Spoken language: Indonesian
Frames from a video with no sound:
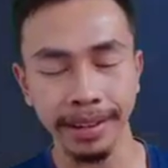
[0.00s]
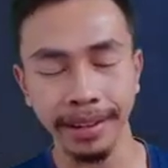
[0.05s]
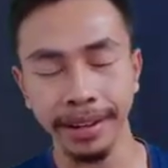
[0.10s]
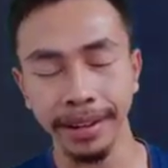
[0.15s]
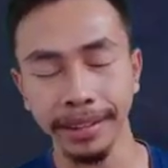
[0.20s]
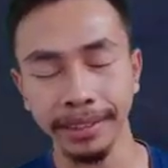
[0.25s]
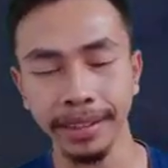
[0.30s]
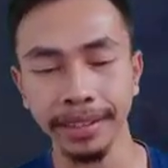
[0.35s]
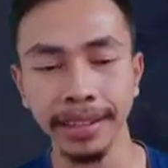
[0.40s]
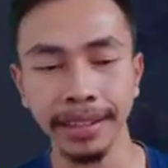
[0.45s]
Nah
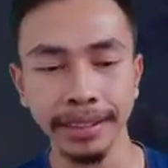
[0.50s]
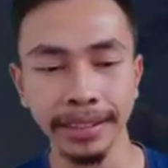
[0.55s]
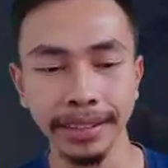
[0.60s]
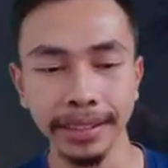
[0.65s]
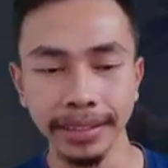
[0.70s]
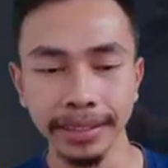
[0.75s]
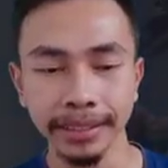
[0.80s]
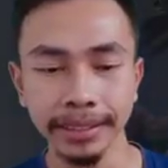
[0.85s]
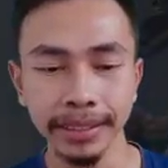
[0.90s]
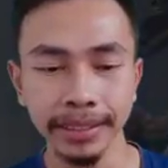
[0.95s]
kita
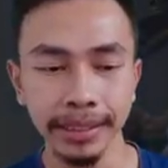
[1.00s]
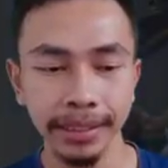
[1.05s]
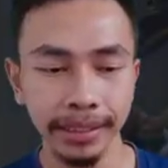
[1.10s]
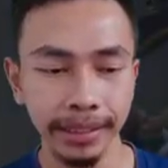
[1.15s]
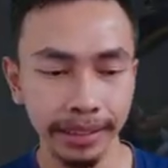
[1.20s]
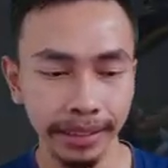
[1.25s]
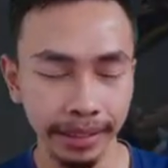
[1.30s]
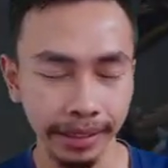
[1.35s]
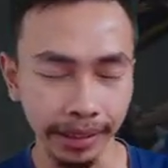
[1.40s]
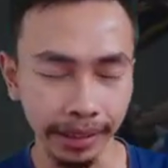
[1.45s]
lihat nih
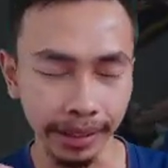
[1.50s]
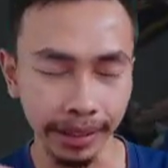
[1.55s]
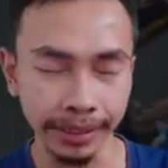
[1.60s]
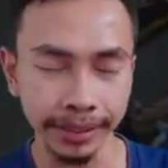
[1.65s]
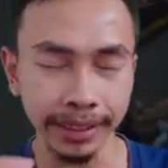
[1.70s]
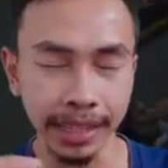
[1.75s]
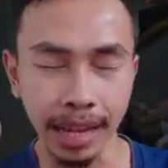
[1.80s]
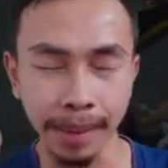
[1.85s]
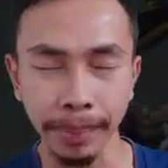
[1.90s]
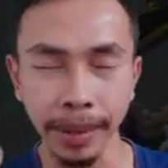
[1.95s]

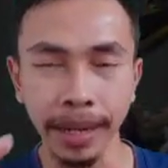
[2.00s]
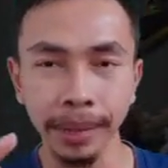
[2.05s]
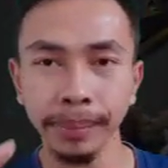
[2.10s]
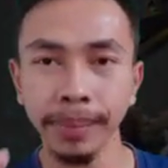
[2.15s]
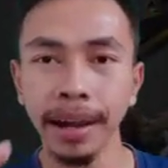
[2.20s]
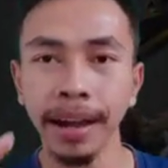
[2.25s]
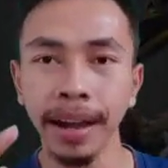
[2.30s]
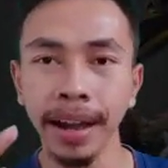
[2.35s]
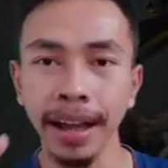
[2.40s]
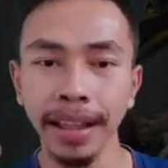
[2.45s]
kira-kira
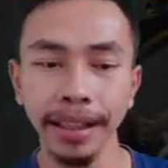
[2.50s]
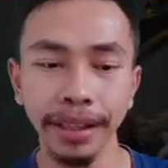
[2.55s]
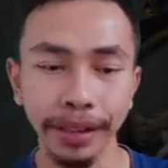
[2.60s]
siapa